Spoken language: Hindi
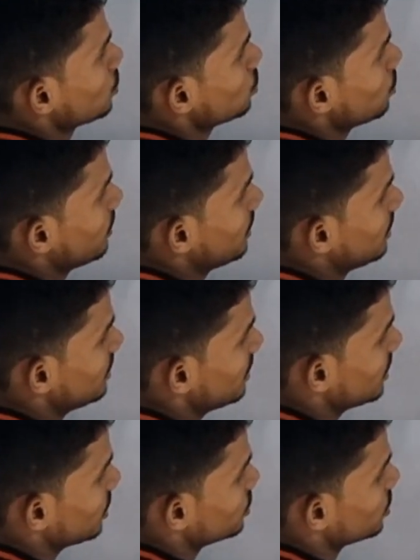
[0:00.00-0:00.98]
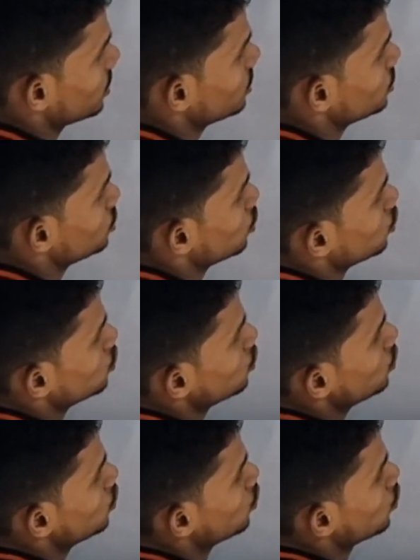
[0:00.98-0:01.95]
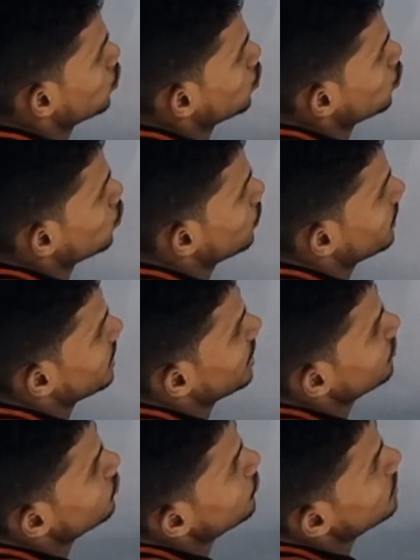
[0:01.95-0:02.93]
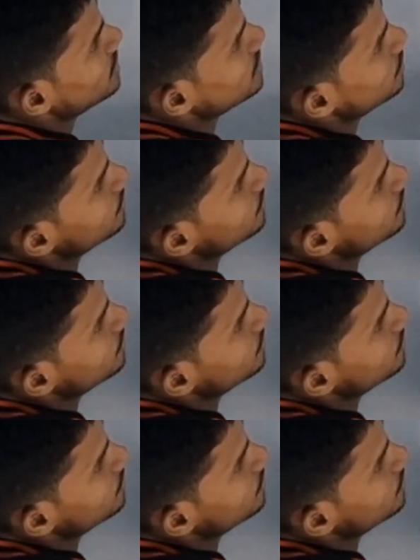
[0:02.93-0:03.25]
तो इंटीग्रेशन जीरो टू वन एफ ऑफ एक्स क्या